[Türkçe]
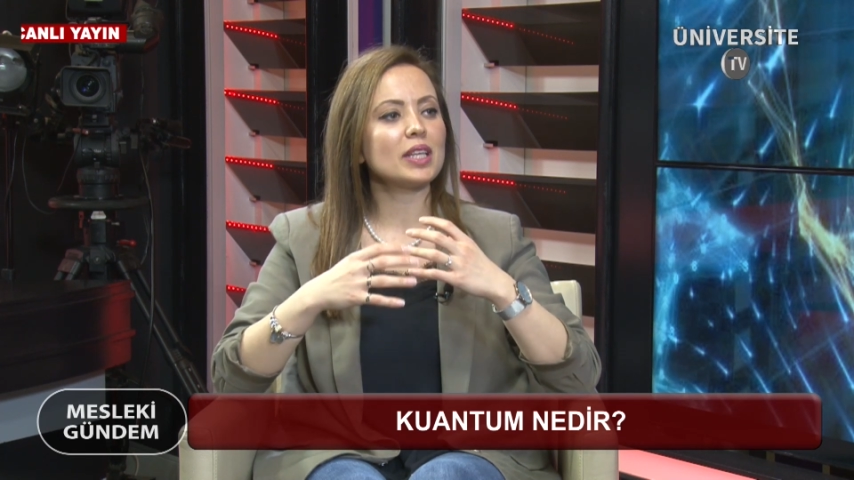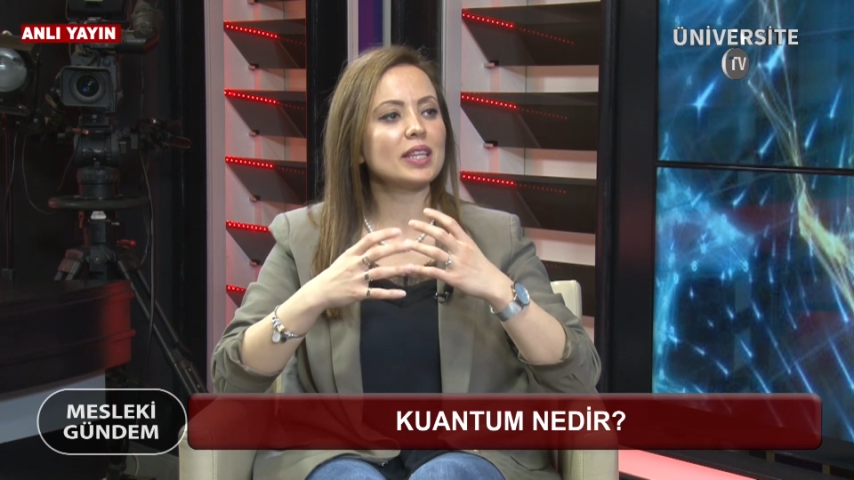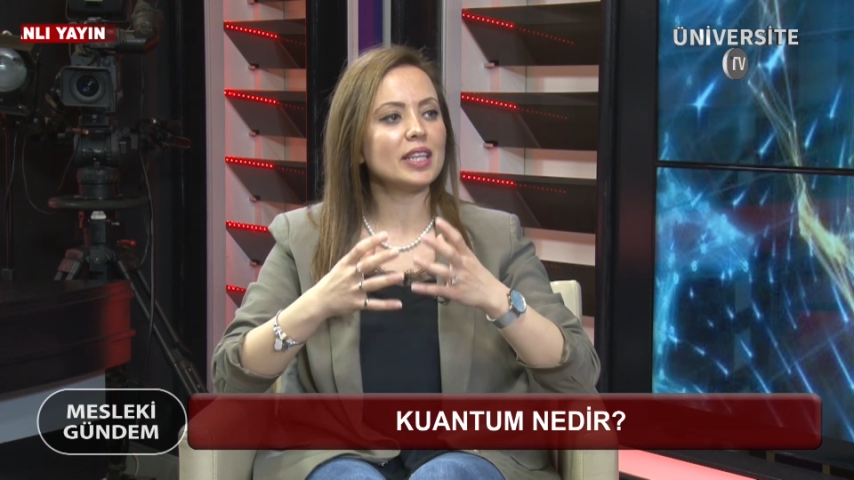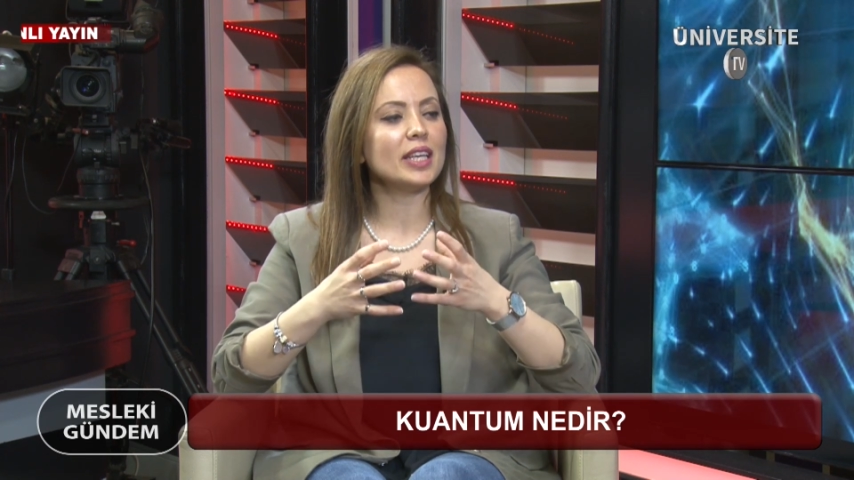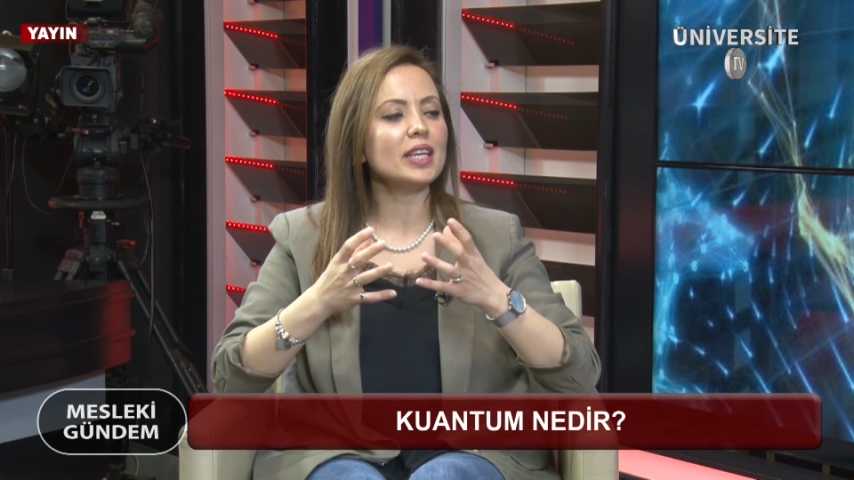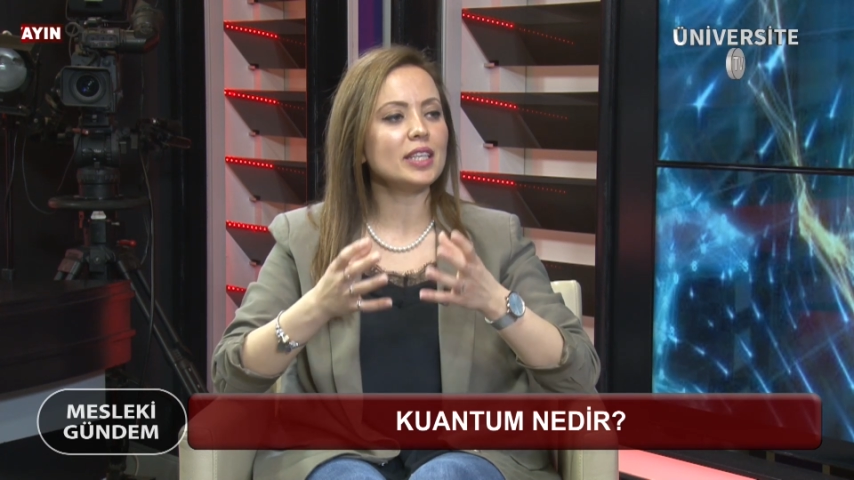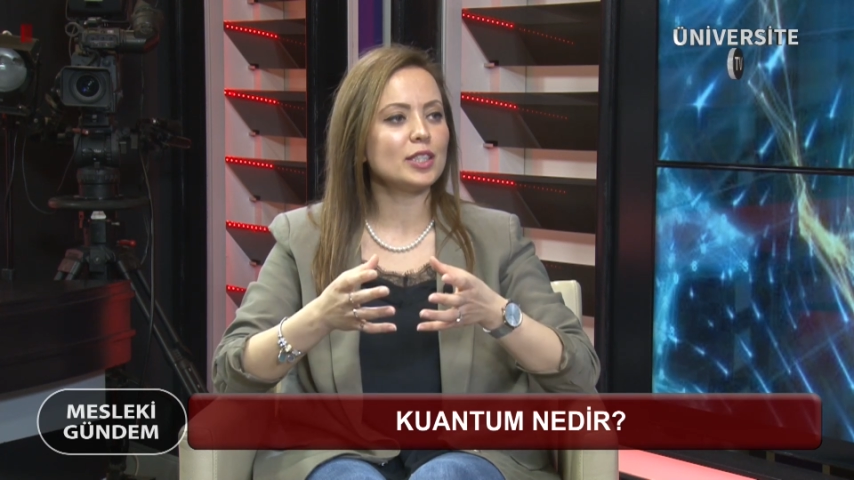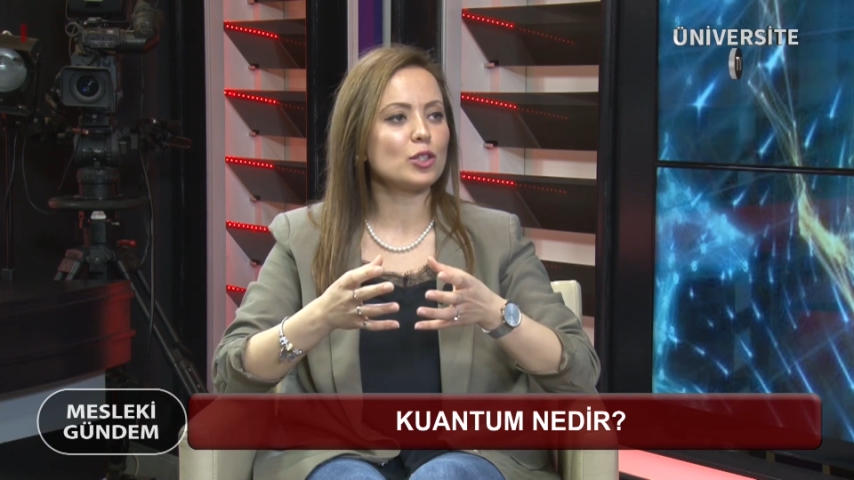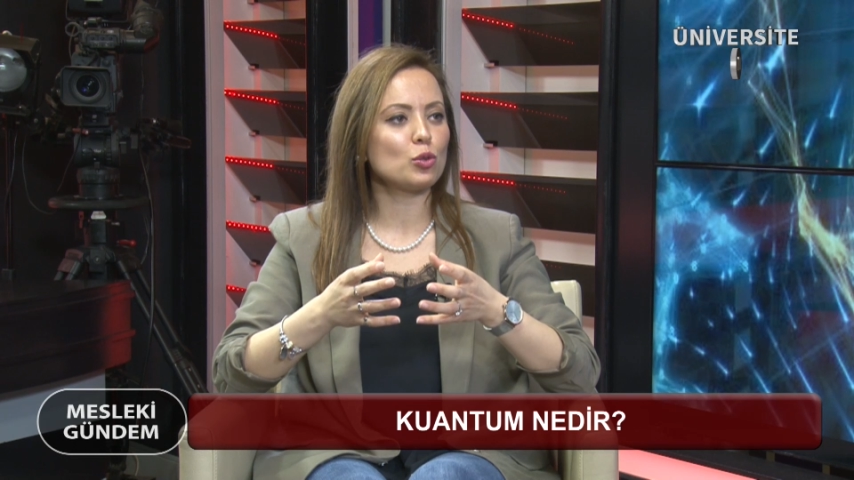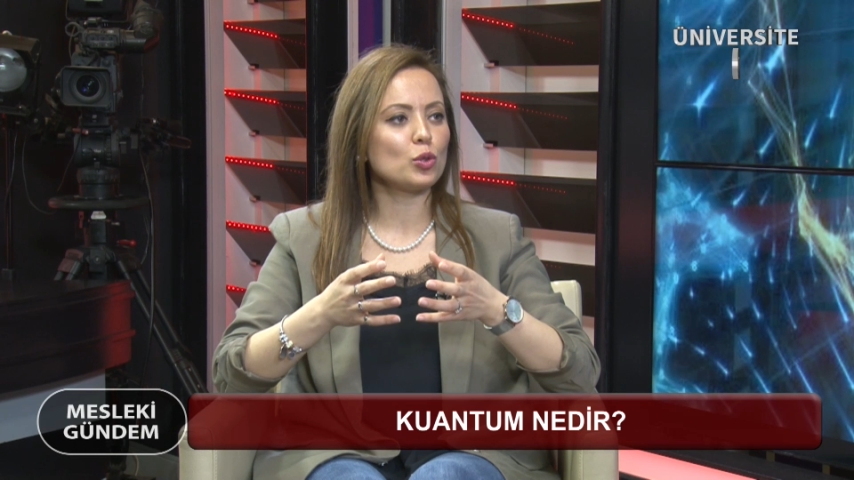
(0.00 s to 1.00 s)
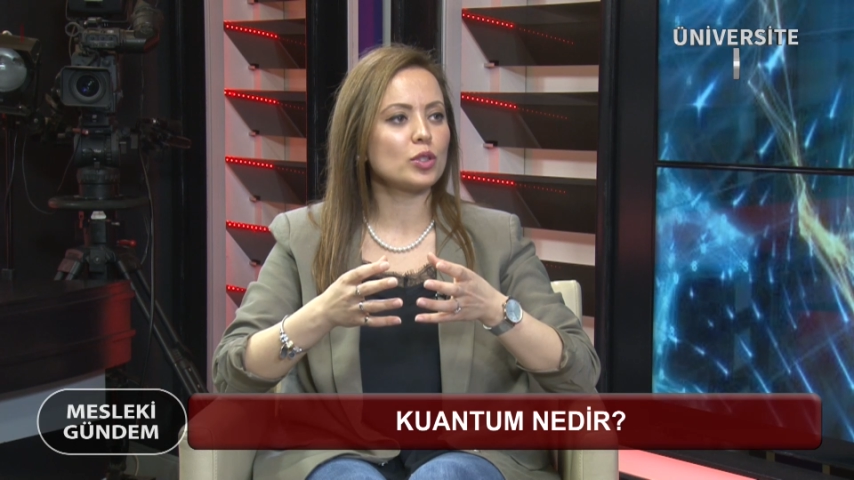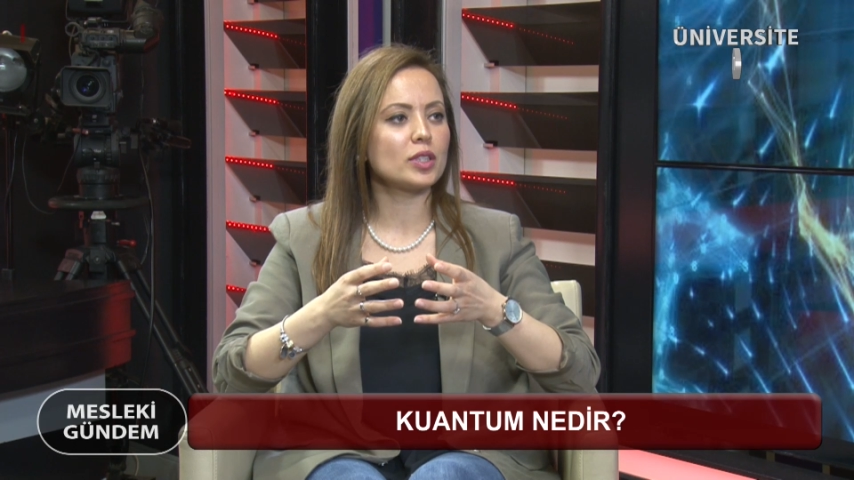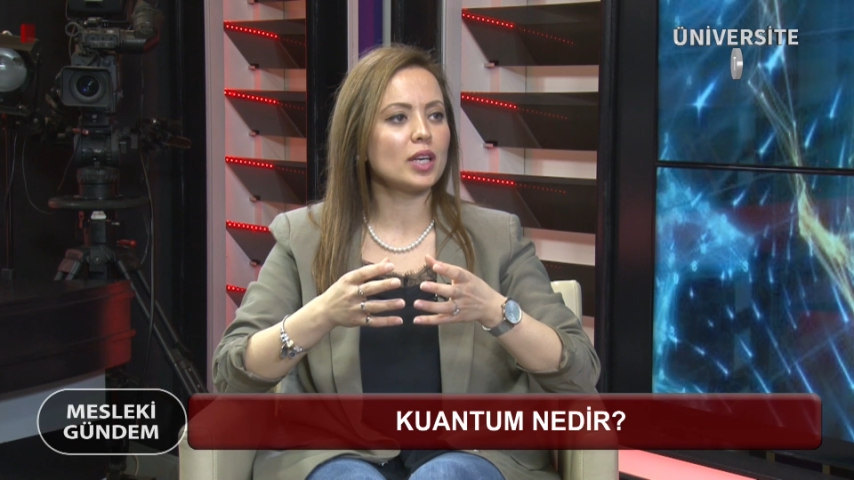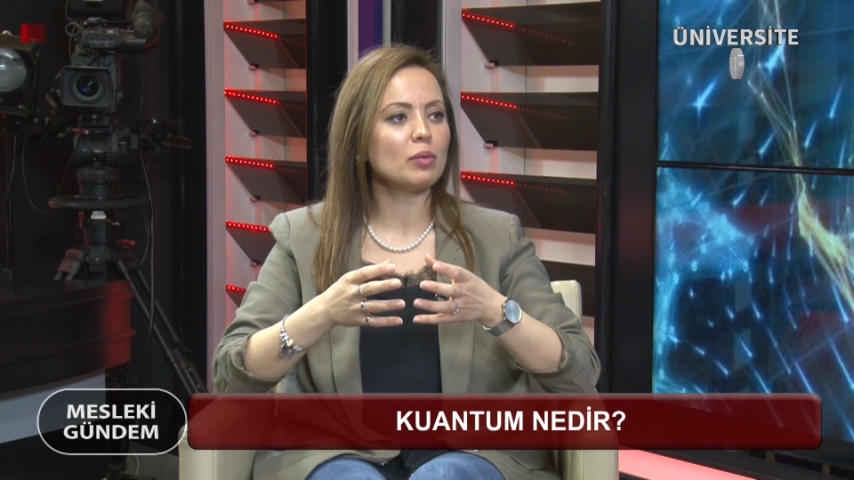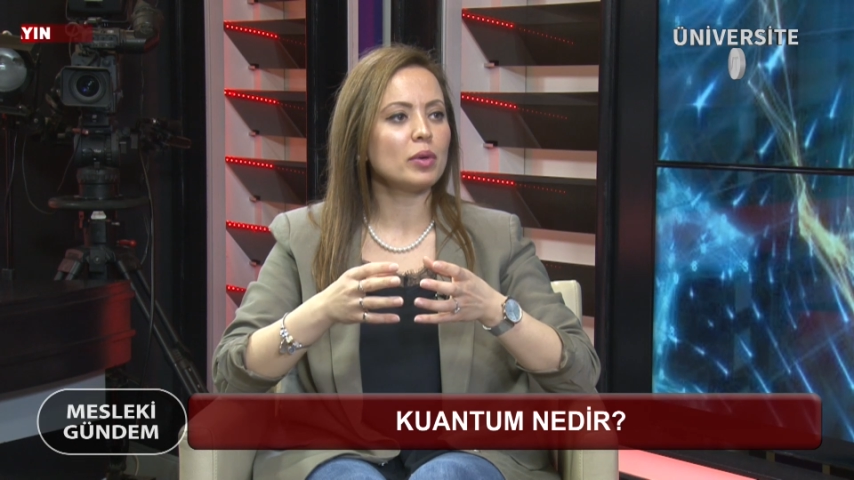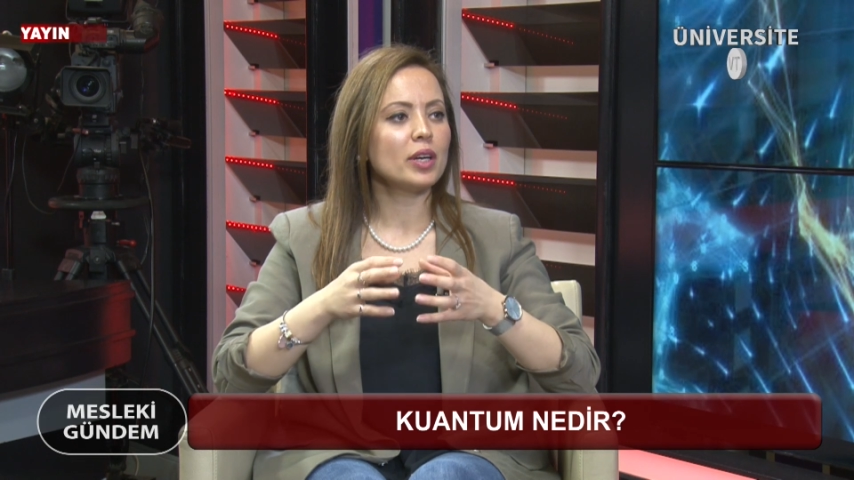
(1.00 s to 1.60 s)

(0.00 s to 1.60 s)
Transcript: neyi istiyorsam